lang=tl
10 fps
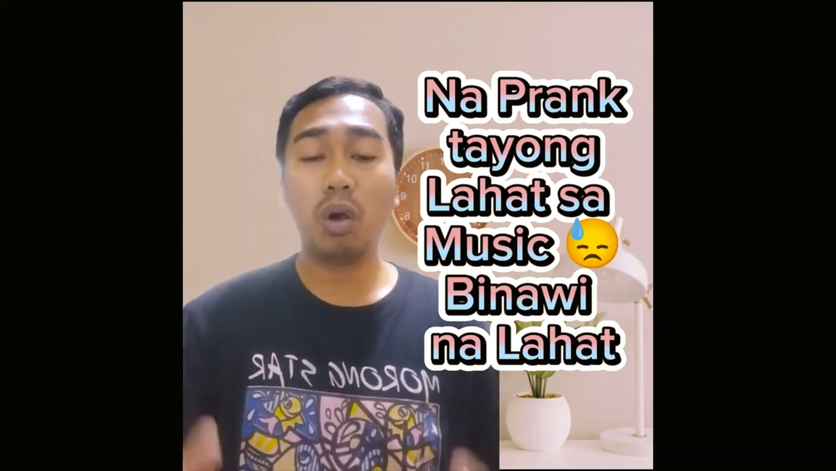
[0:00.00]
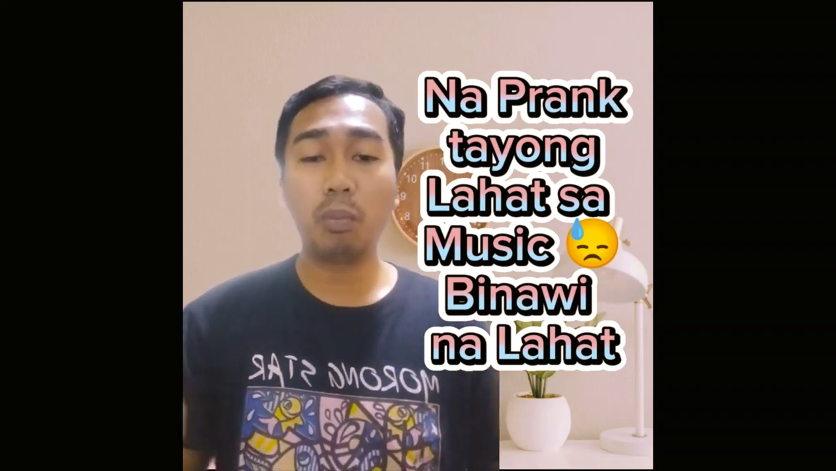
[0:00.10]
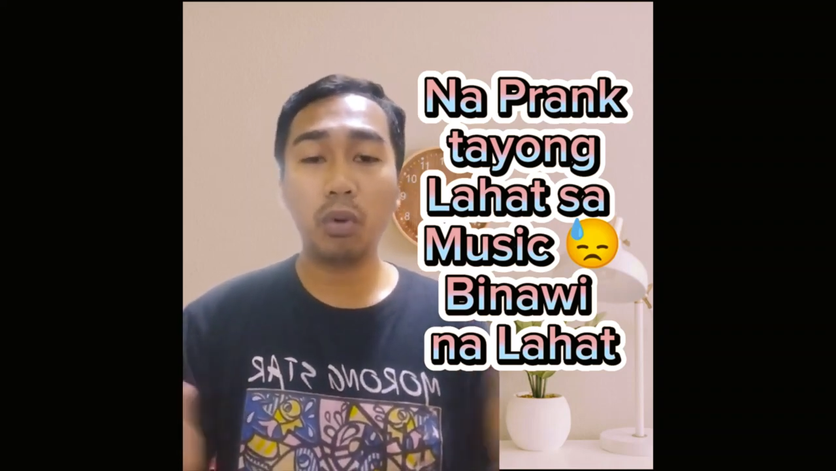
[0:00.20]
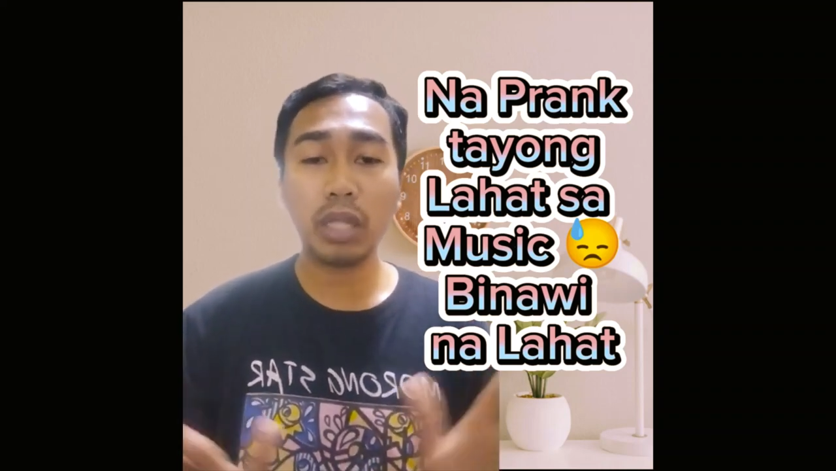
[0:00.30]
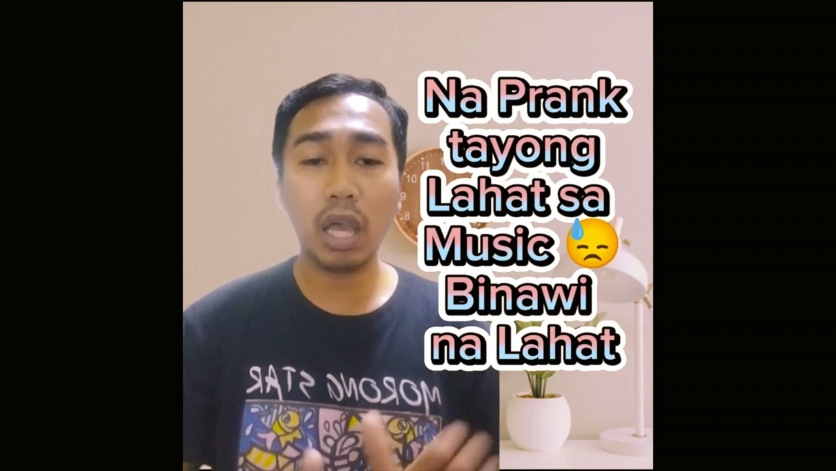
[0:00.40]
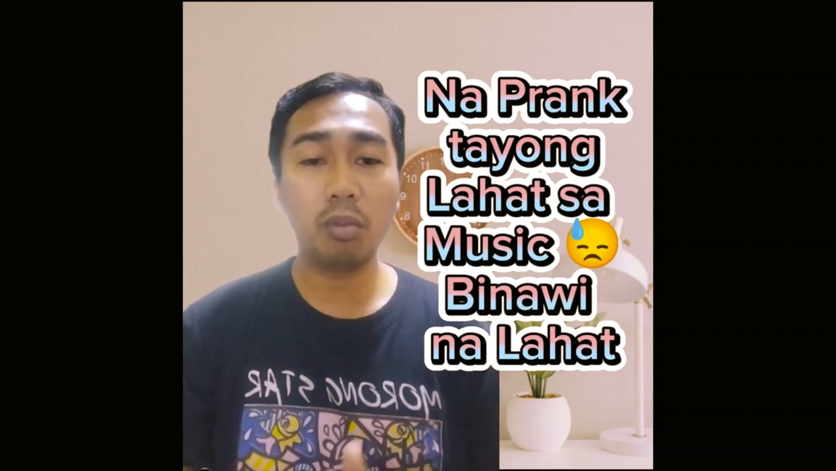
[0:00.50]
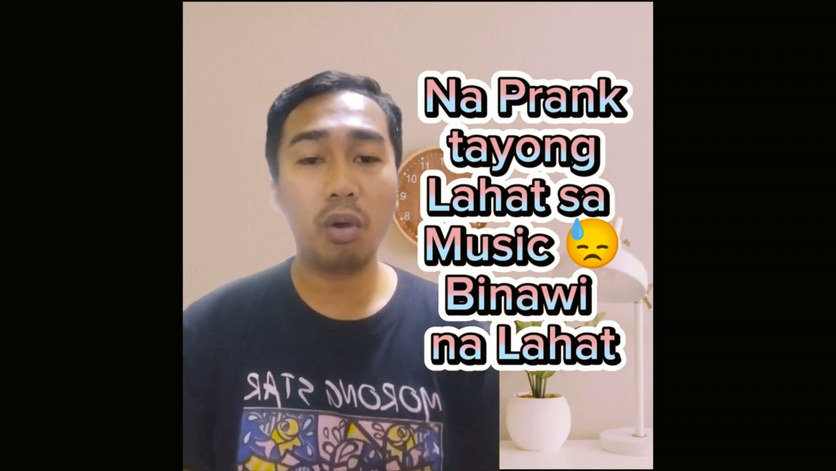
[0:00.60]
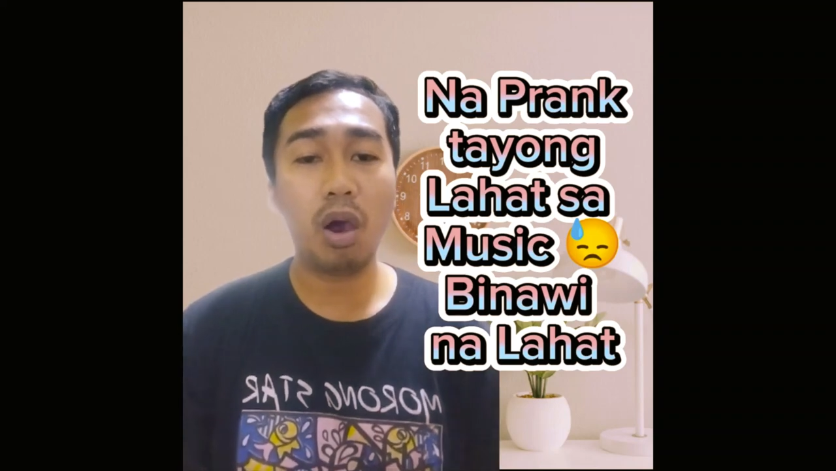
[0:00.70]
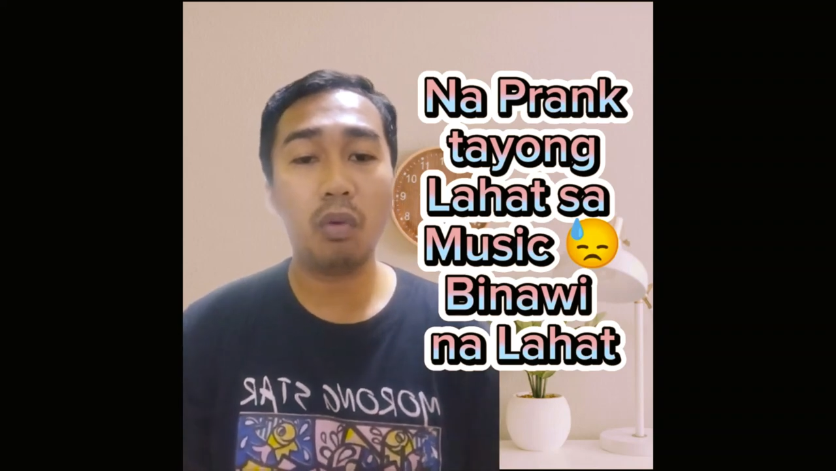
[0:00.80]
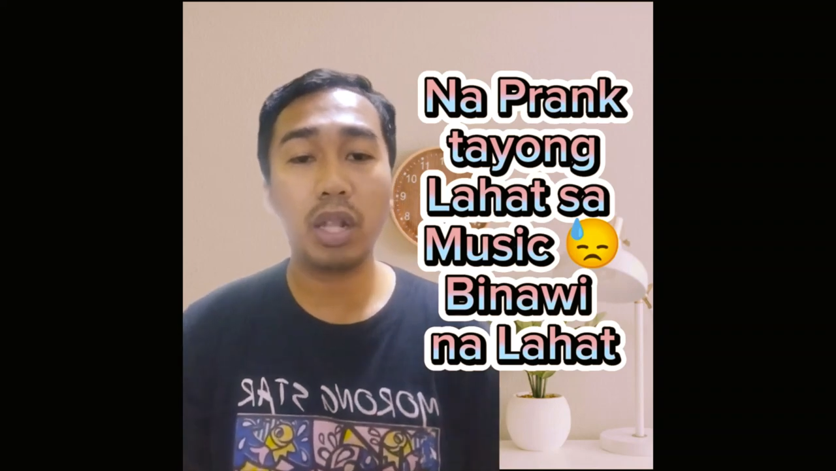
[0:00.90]
wag po
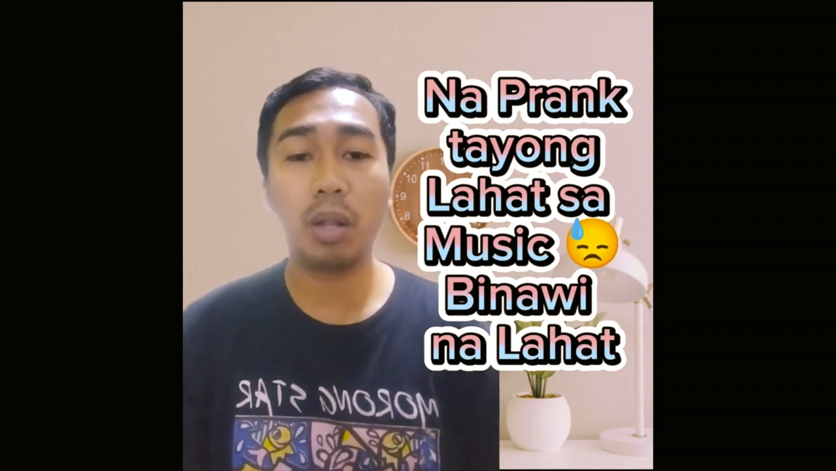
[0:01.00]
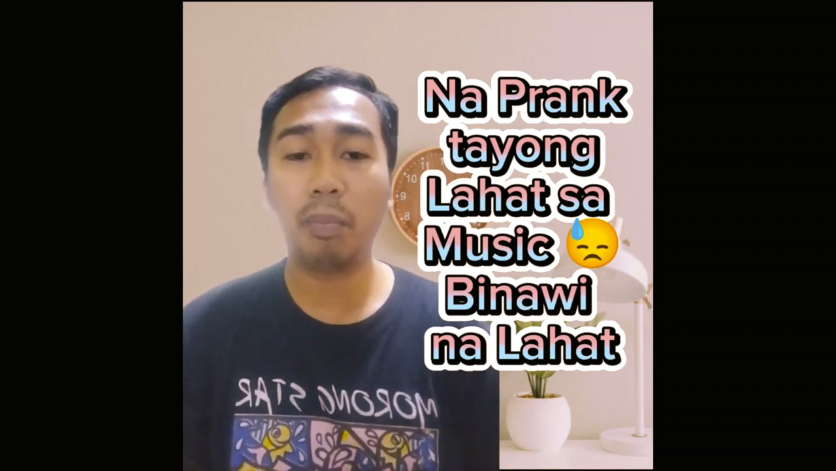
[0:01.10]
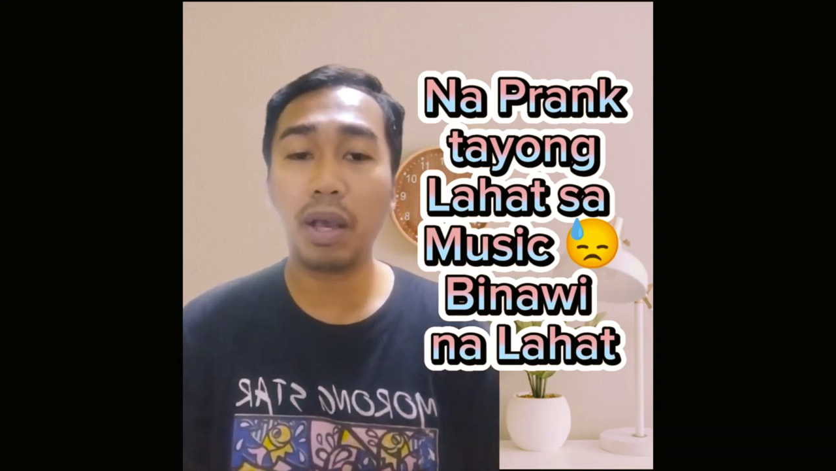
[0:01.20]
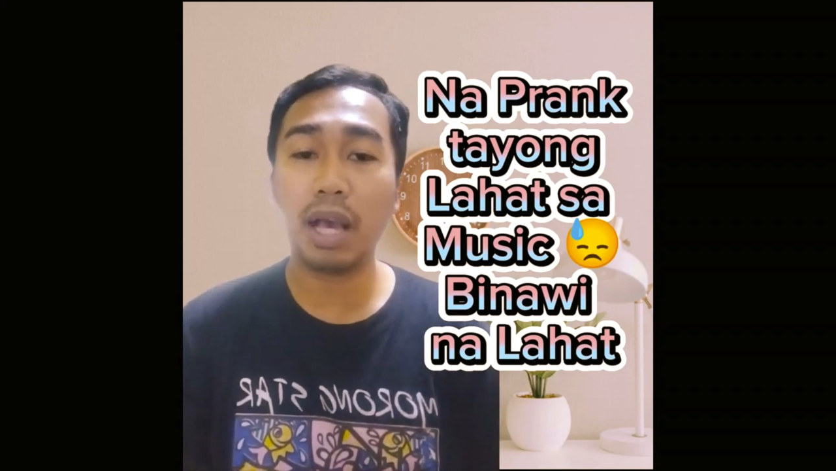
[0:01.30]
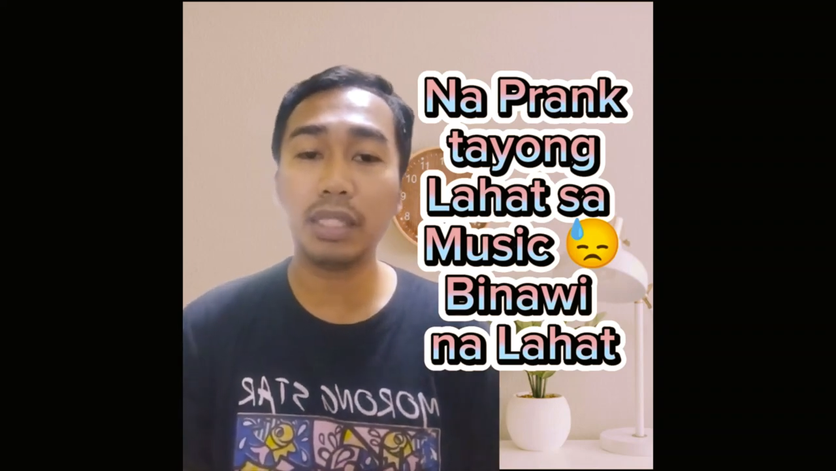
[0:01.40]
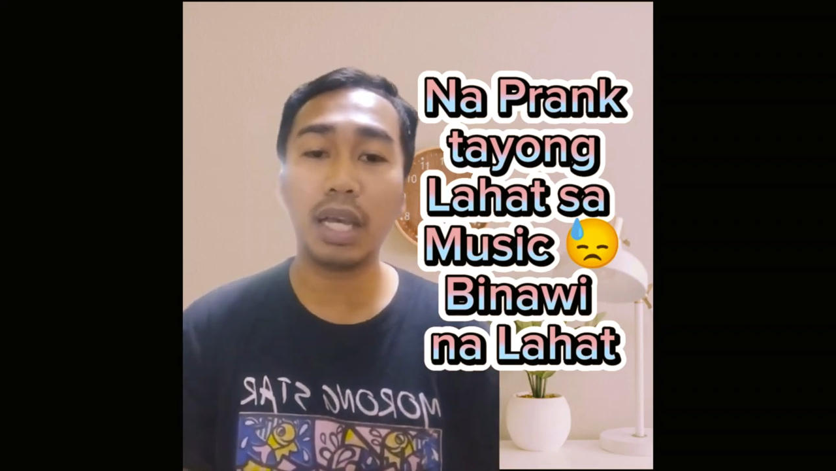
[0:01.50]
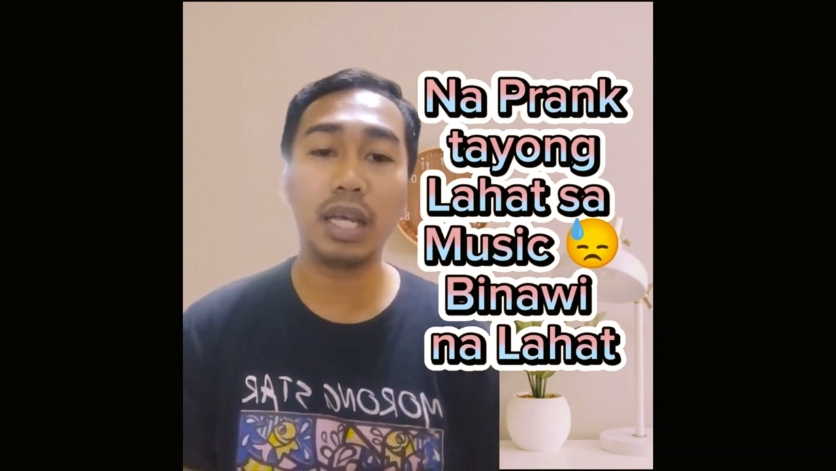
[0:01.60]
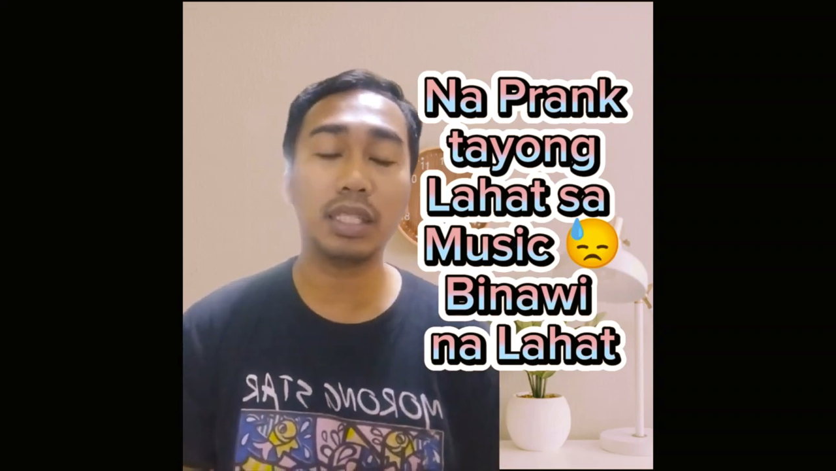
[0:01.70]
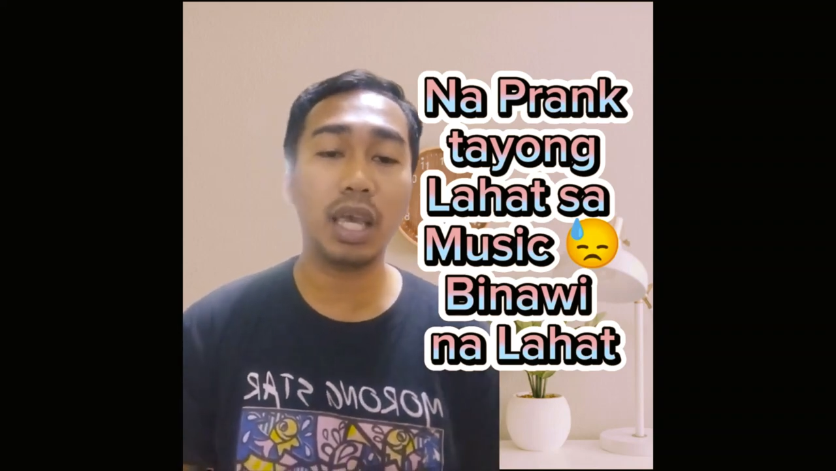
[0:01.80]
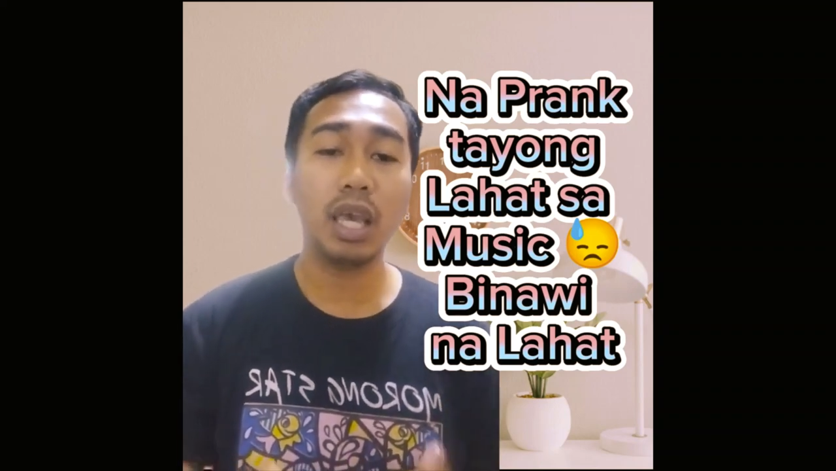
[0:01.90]
tayong mawawalan ng
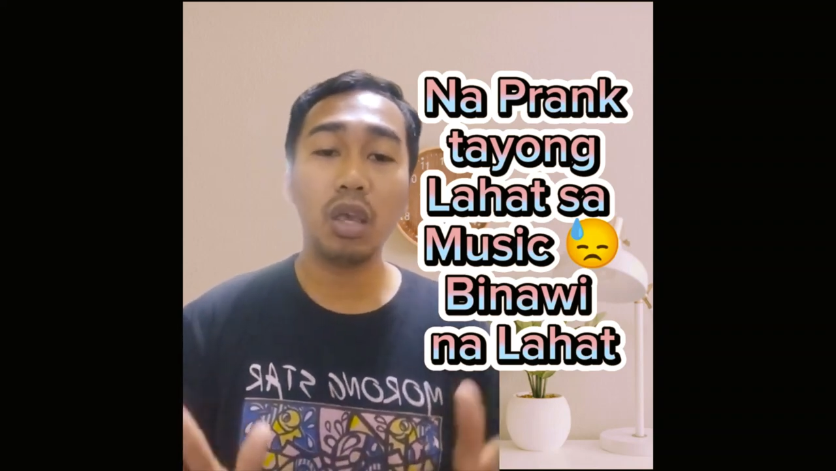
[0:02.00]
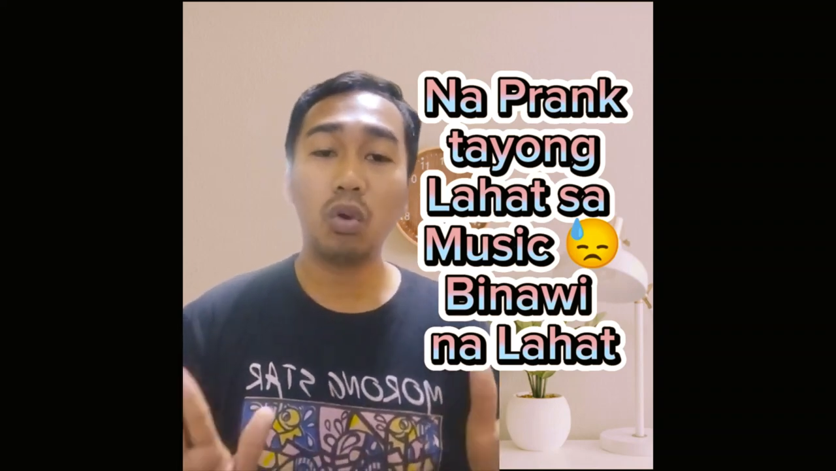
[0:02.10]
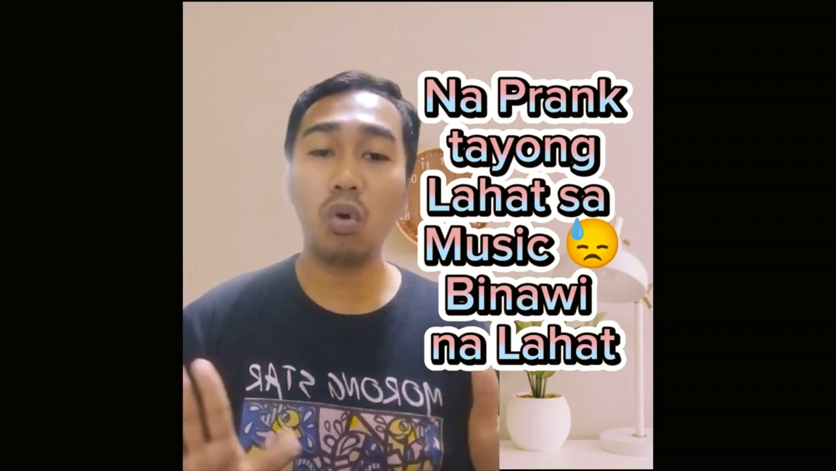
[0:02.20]
pag-asa kasi